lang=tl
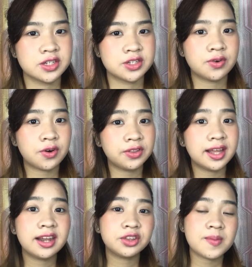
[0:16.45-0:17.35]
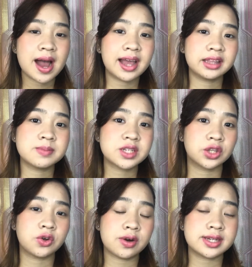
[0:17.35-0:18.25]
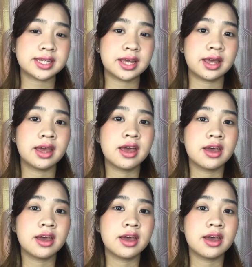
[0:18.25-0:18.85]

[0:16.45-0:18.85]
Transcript: So, konti lang itong mga items na to kasi